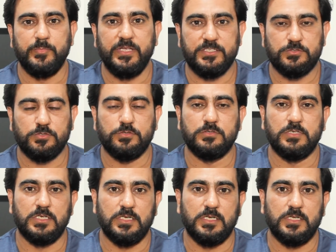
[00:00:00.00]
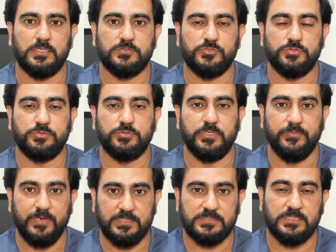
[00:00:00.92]
बेस्ड ऑन ट्रू
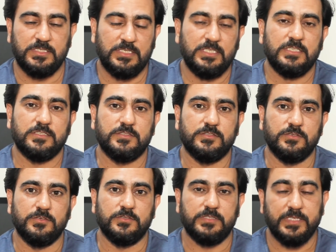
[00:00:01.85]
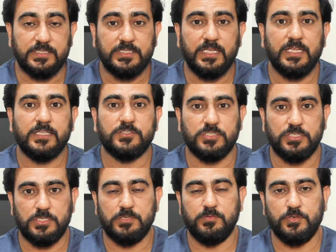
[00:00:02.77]
इवेंट्स तो देखते हैं
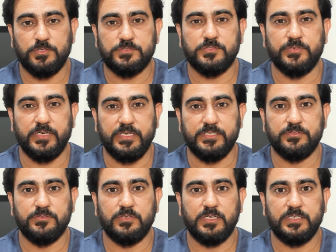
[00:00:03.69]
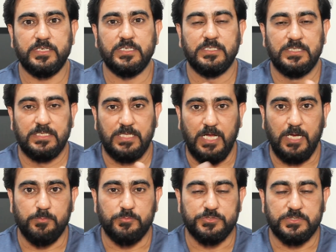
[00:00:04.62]
थर्ड ऑफ अगस्त को रिलीज़ हो रही है
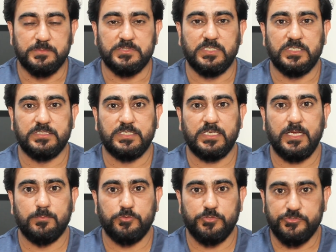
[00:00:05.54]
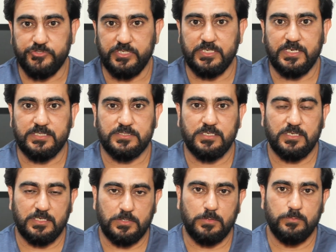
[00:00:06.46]
आप मुझे बताइए कि आपको ये ट्रेलर कैसा
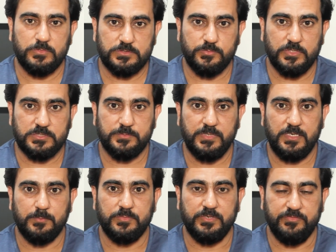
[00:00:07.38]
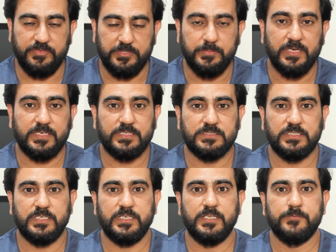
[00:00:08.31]
लगा कमेंट्स बॉक्स में अपने फीडबैक के
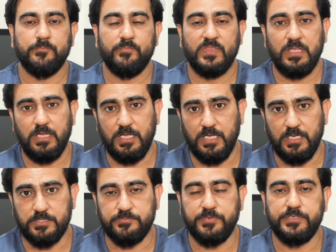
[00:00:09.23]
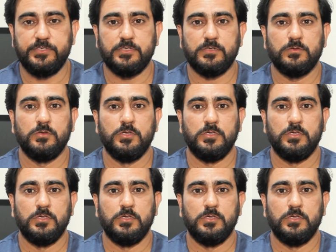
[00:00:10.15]
ज़रिए इस वीडियो